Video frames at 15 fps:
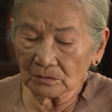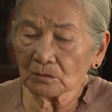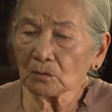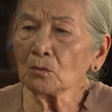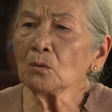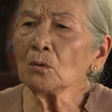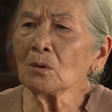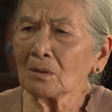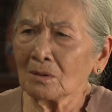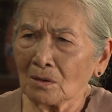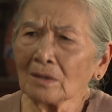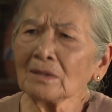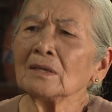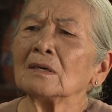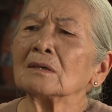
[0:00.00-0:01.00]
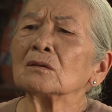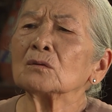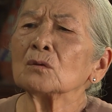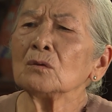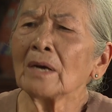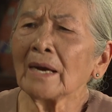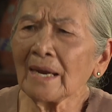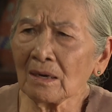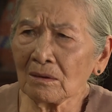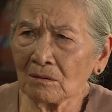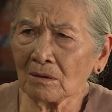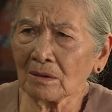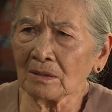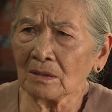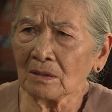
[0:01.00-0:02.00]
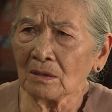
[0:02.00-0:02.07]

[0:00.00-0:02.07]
chú nói thiệt cho tôi nghe coi